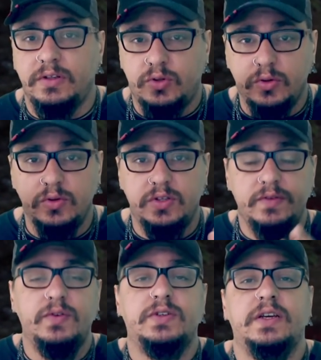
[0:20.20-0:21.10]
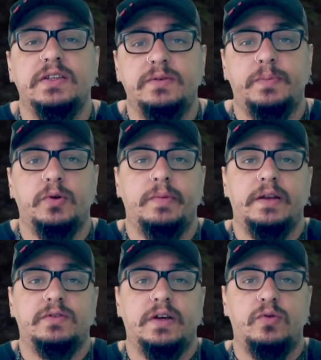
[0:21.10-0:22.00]
introduzir vocês, pelo
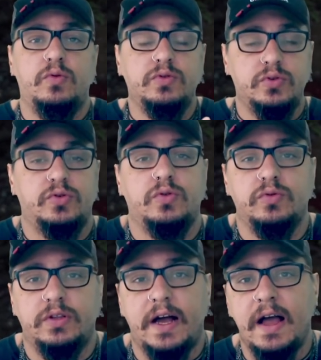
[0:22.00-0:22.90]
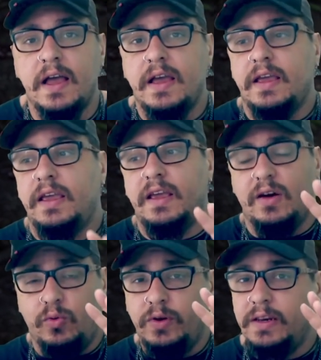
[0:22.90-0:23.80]
menos aonde o jogo tá e
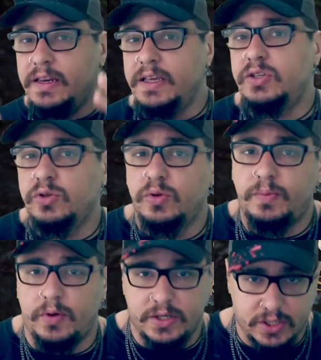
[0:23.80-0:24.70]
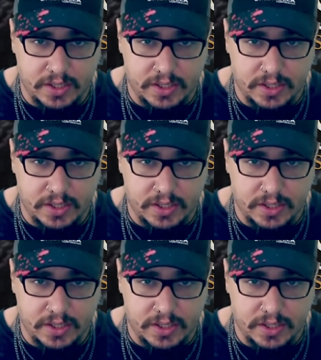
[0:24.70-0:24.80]
o início do plot